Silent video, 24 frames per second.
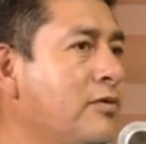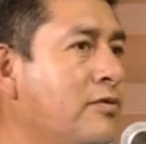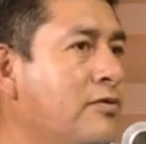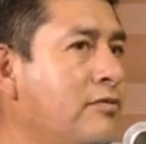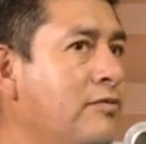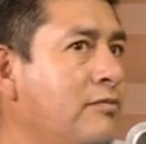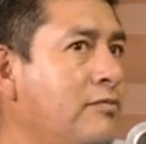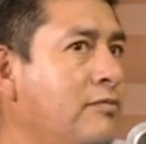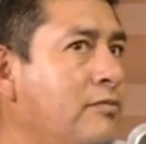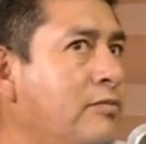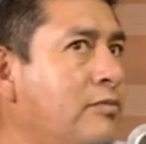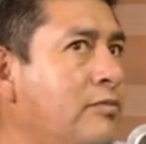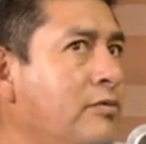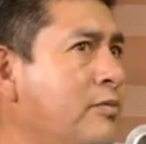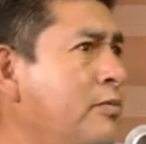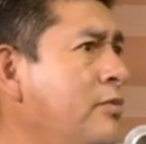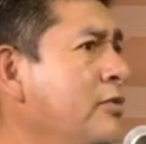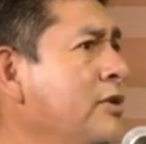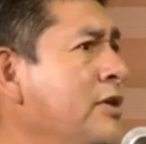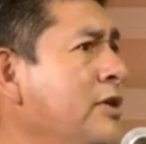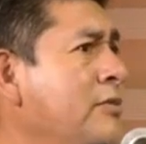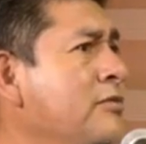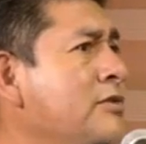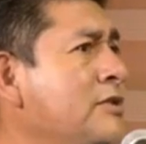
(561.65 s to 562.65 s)
Por,
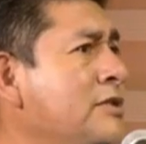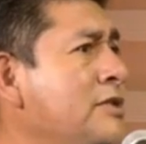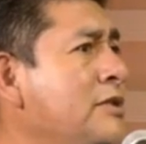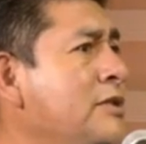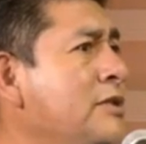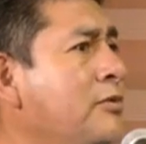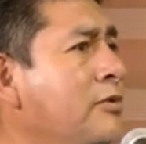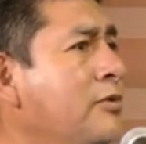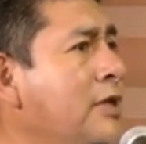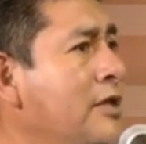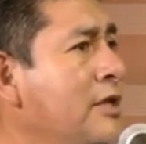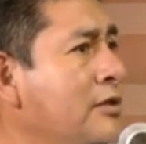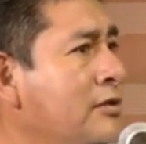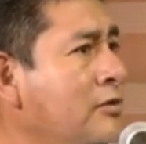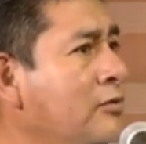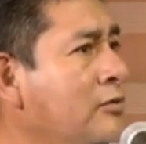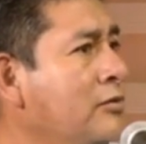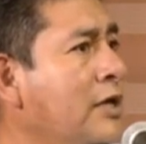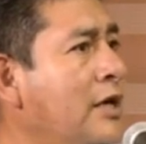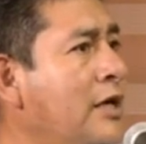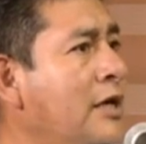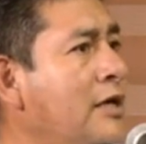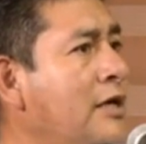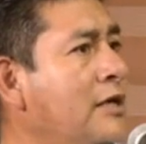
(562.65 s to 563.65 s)
podríamos decir por
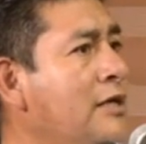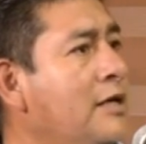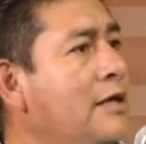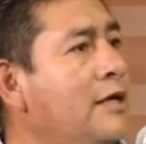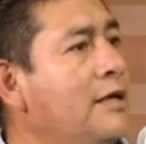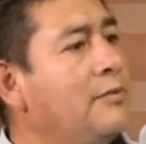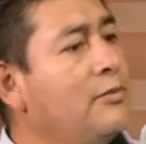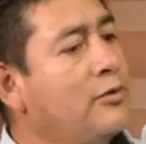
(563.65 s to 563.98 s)
altura,